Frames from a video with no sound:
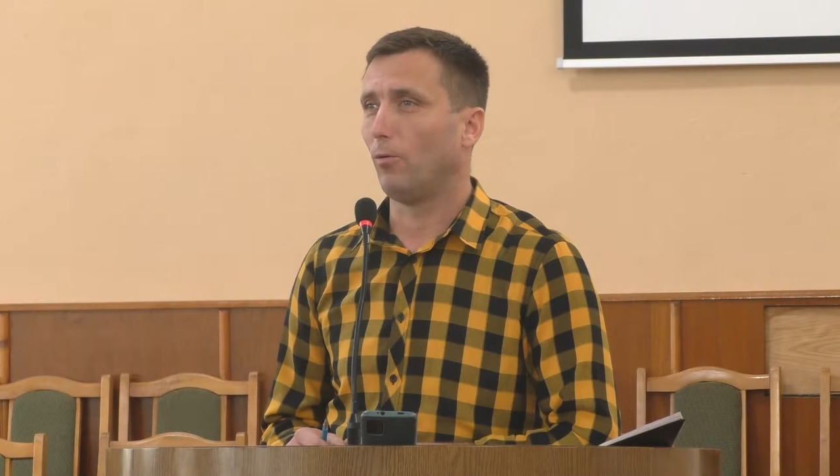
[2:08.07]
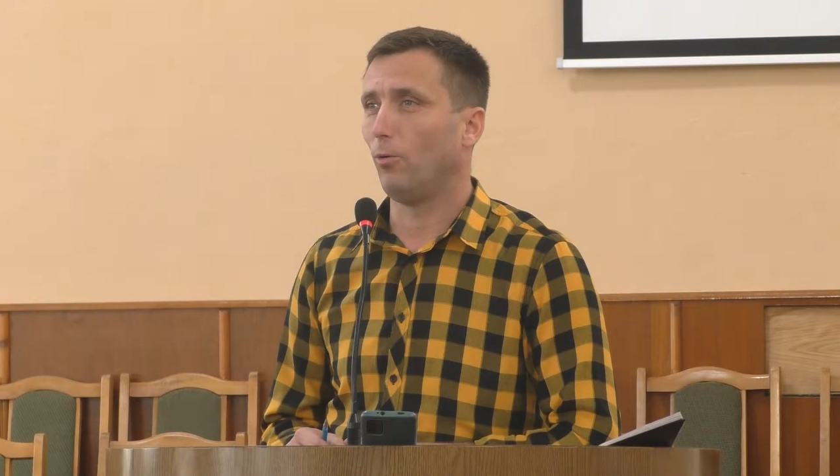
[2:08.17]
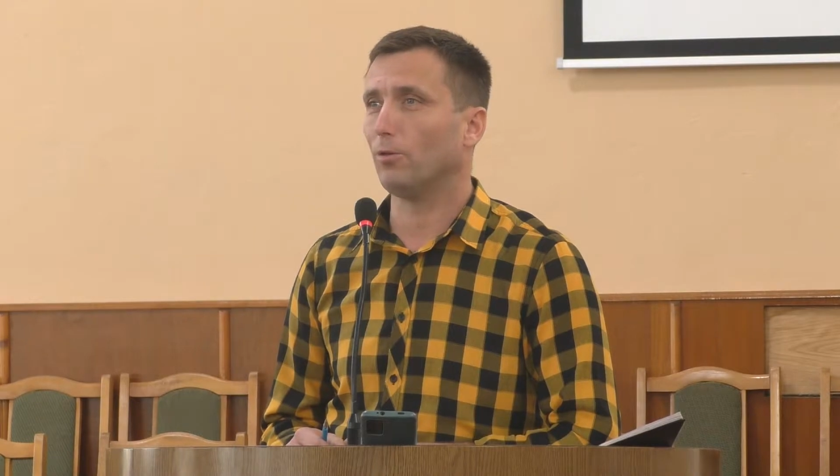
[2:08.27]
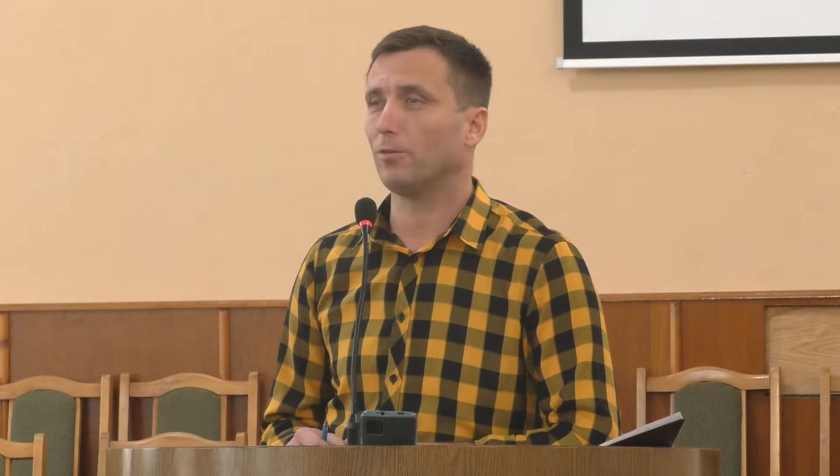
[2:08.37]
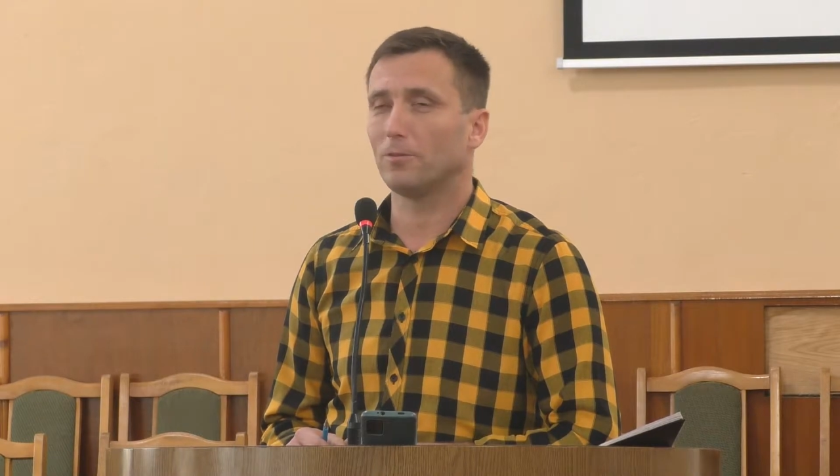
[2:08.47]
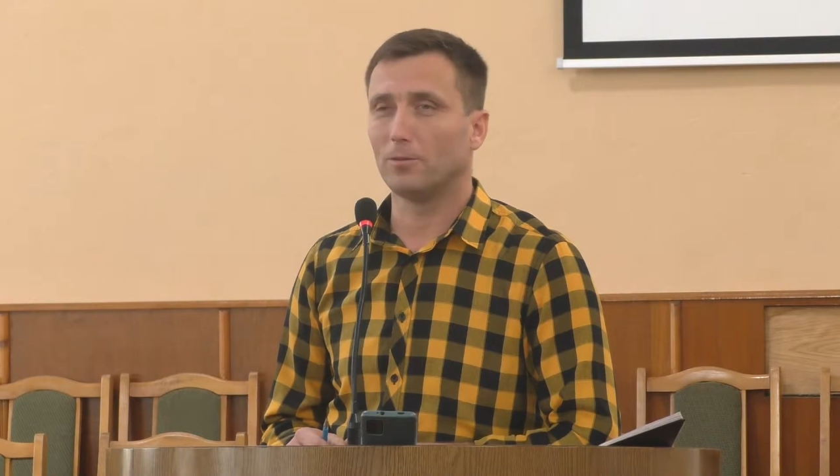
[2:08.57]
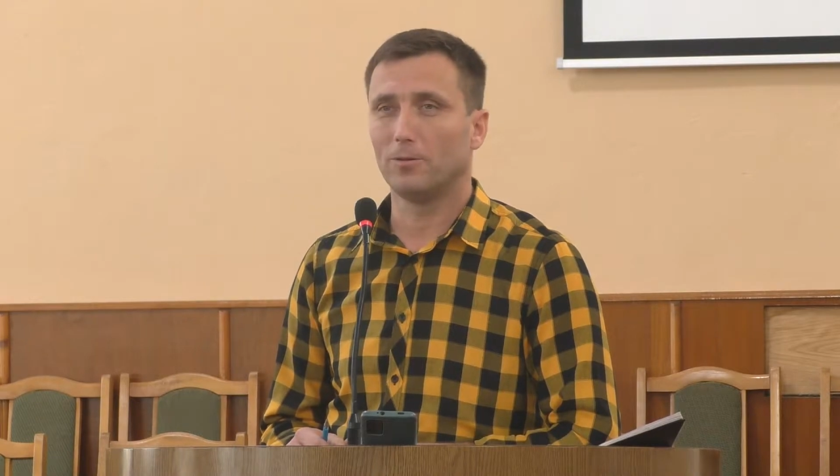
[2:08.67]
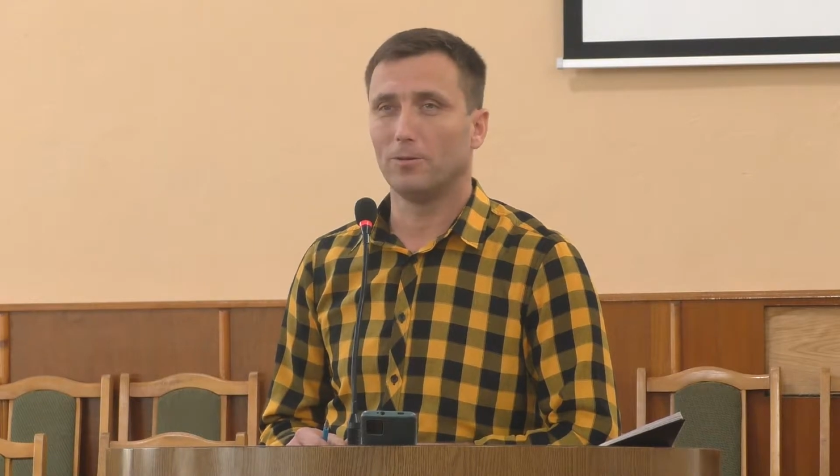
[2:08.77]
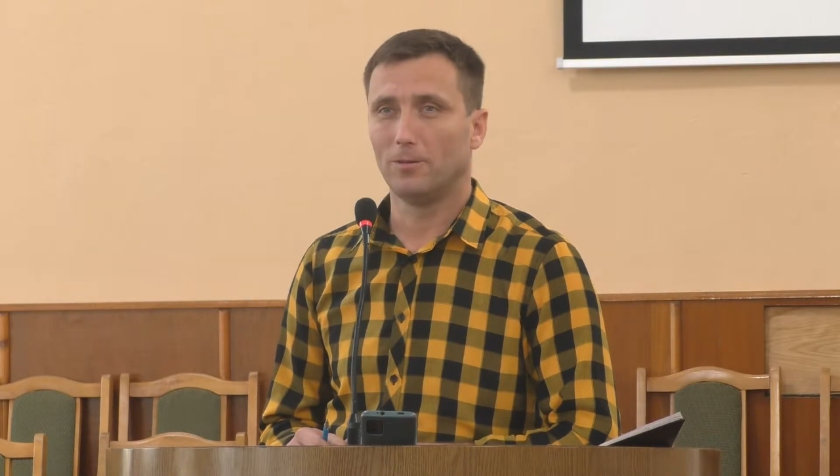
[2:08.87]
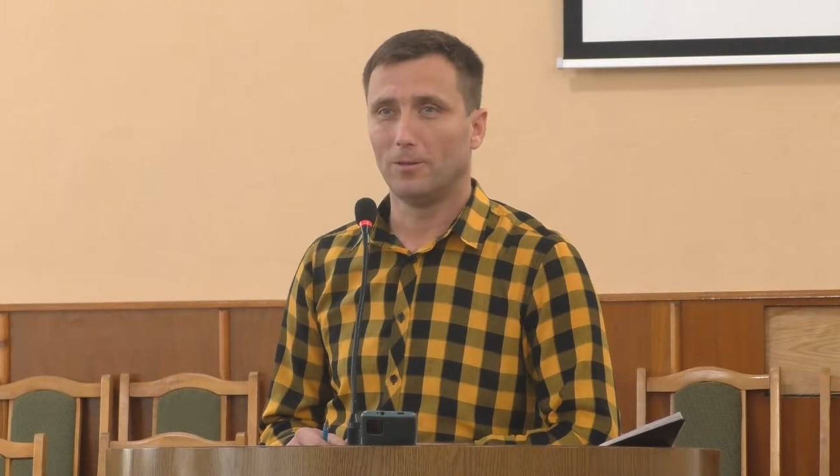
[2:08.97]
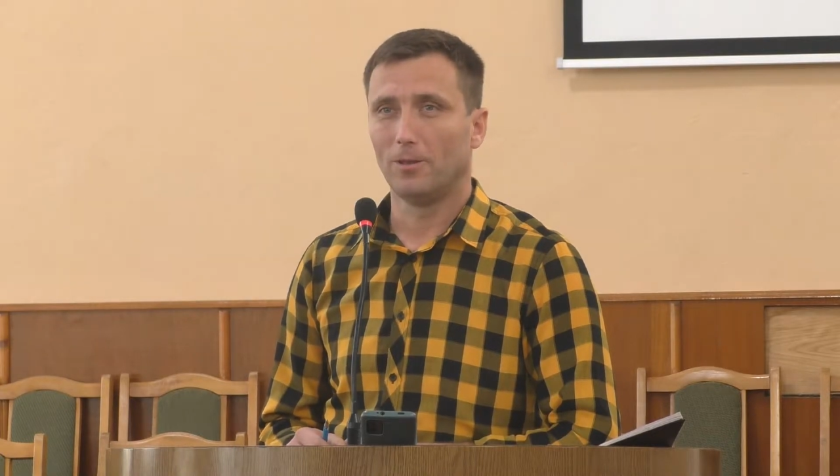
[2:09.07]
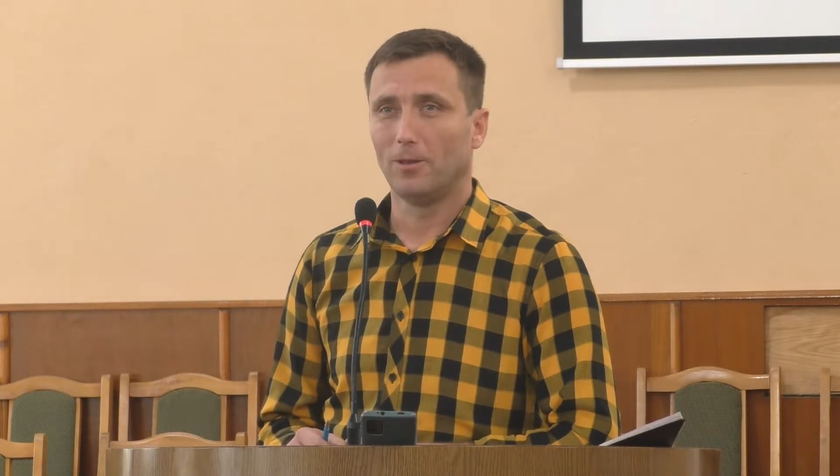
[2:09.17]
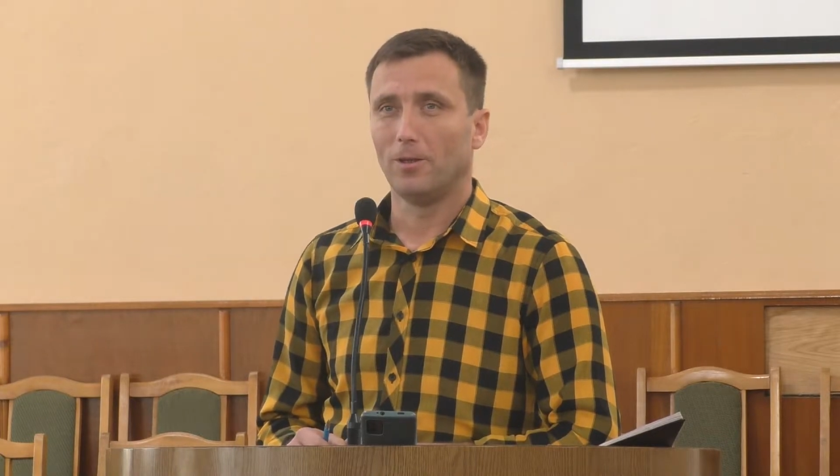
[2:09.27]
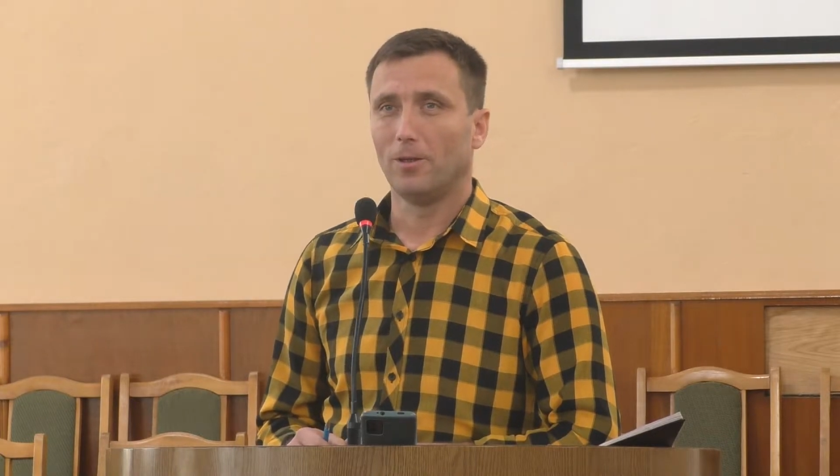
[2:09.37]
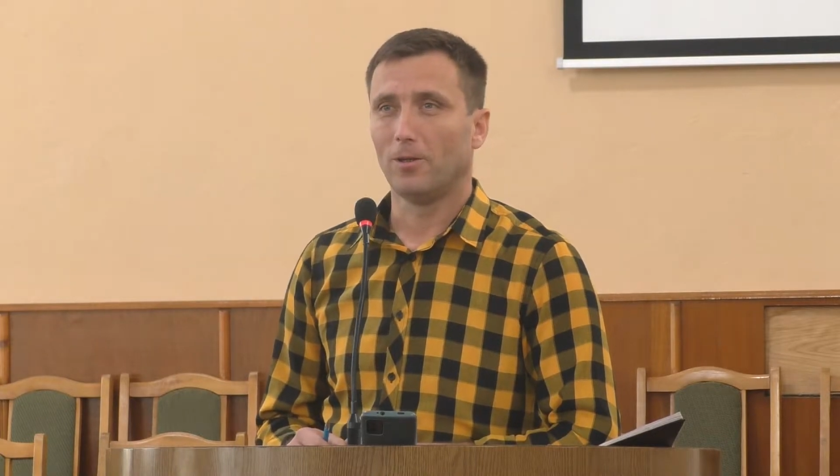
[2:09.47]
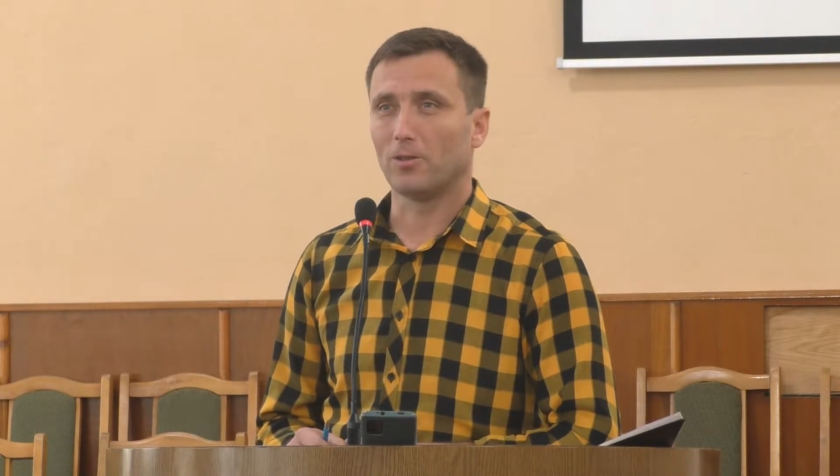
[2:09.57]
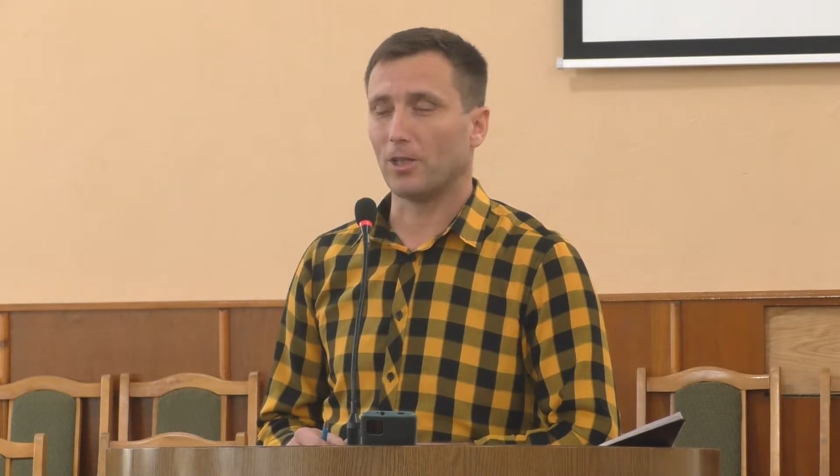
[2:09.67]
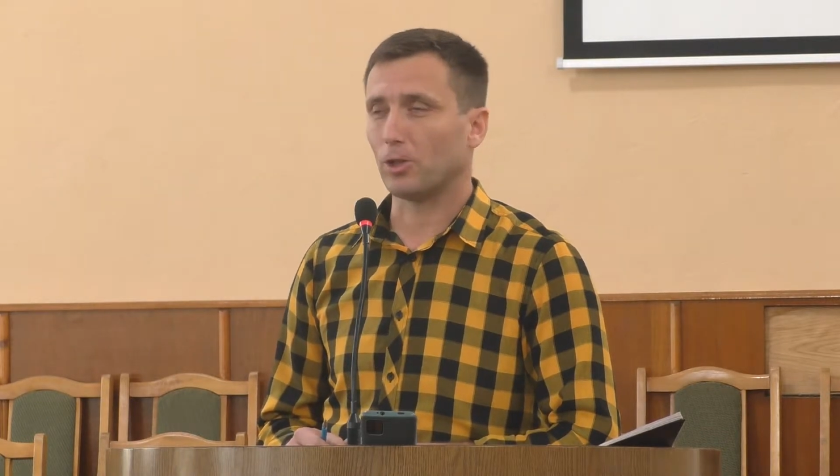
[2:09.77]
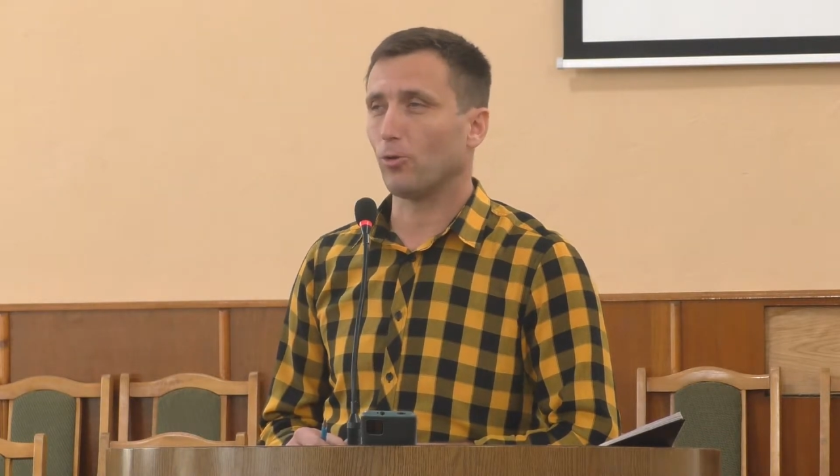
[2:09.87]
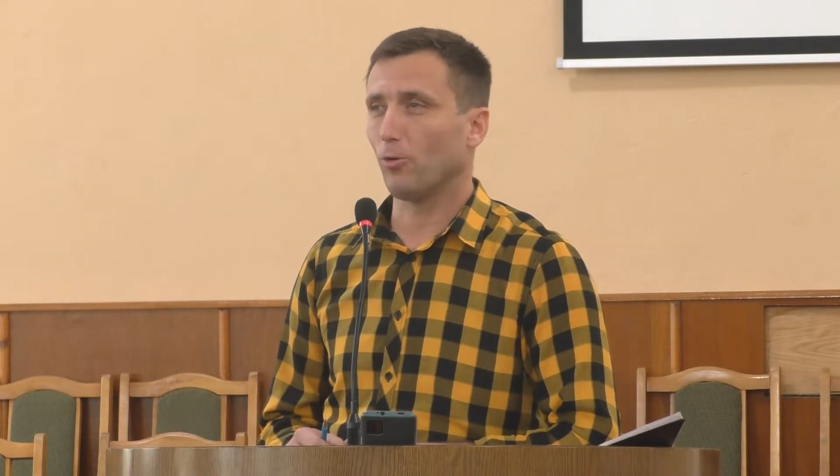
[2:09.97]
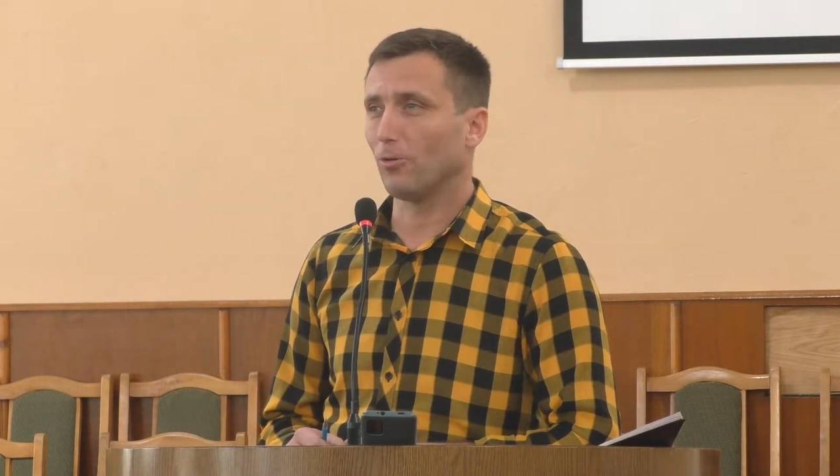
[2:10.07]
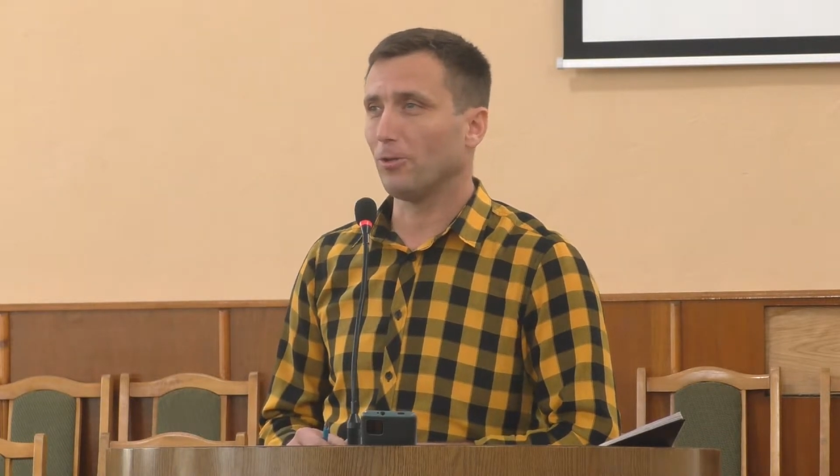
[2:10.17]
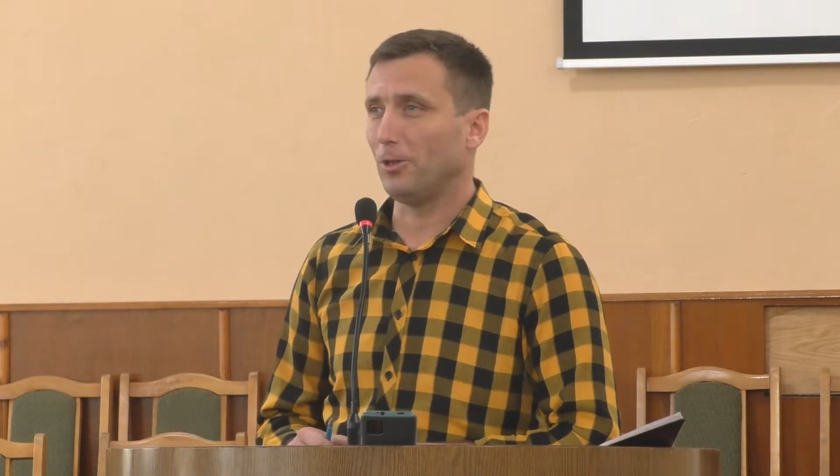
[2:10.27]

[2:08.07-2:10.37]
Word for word: он зашел,